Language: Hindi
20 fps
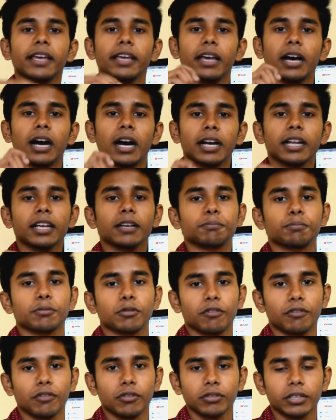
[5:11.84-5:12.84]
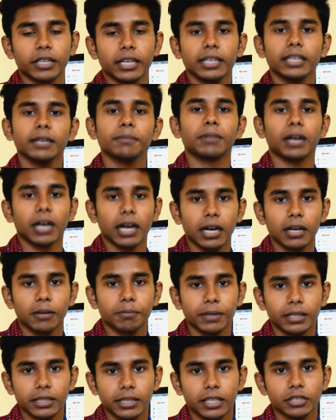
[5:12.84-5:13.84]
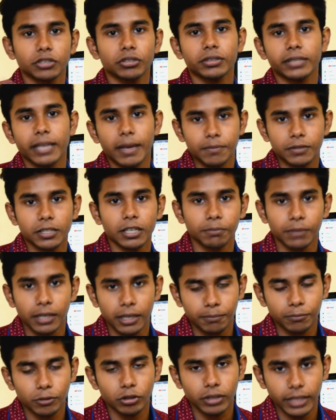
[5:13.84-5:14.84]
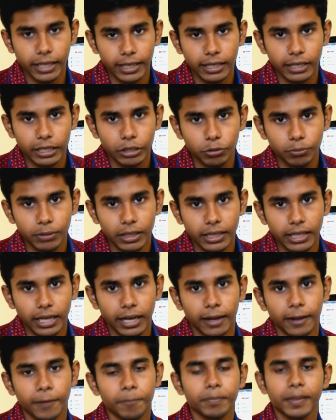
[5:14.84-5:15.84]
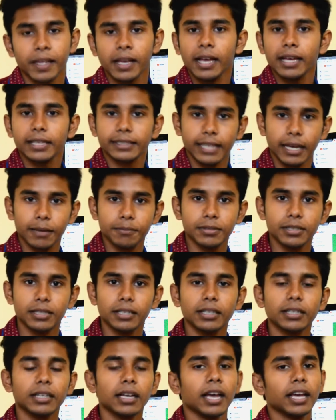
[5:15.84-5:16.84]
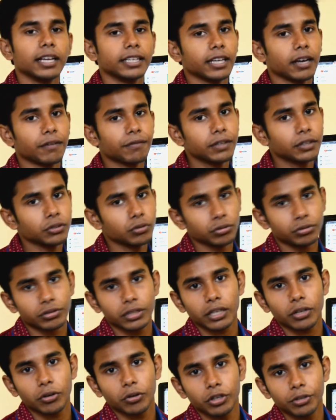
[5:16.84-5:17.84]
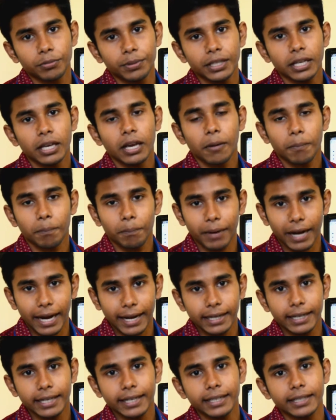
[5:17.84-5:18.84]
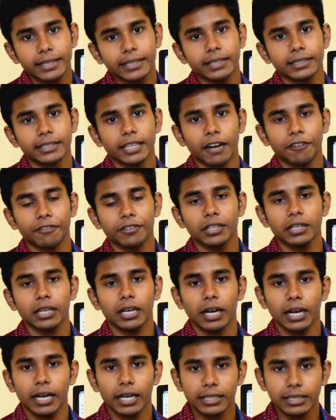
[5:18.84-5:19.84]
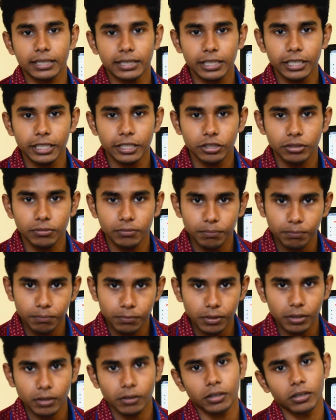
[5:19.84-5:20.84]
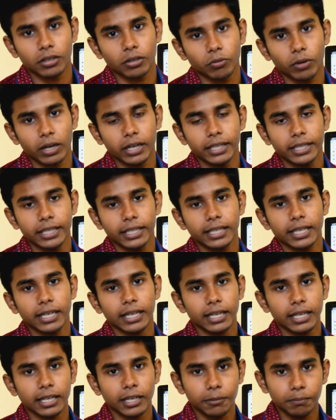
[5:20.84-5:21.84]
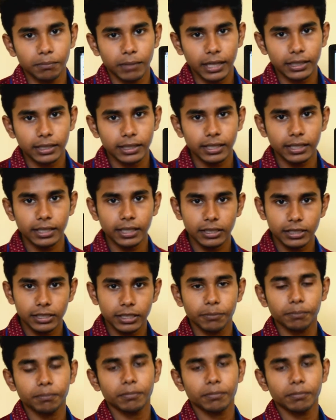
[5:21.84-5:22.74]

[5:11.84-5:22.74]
हर एक प्रोफोन के लिए बढ़ाना पड़ता है जो सैमसंग में हमको देखने को मिलता है सैमसंग या फिर दूसरे कोई भी ब्रांडेड या फिर अच्छे क्वालिटी के अगर हम बात करेंगे अच्छे